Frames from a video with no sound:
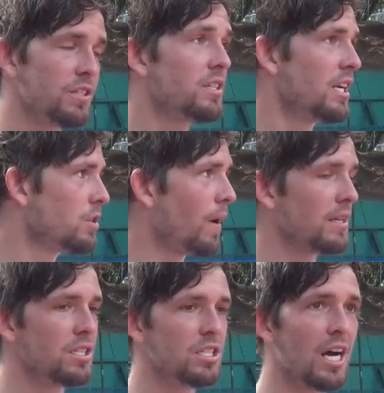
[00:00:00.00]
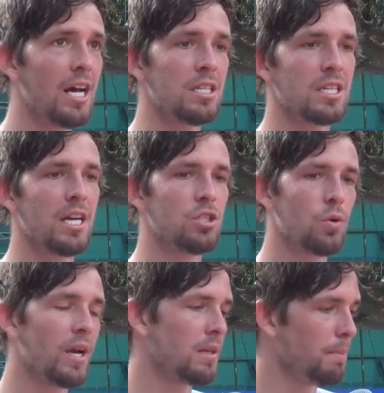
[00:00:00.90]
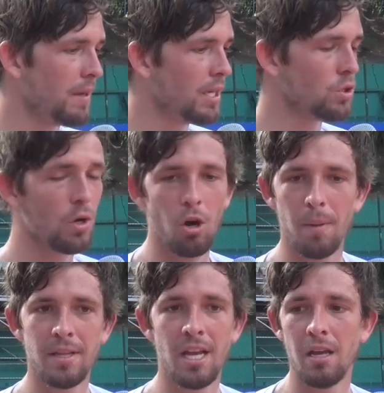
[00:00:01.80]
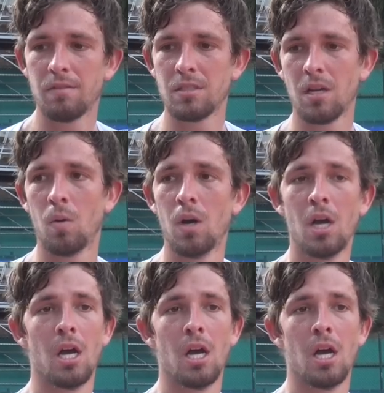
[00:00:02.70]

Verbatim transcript: fiz três quartas de challenge, ganhei jogo em ATP, jogo em Copa Davis, então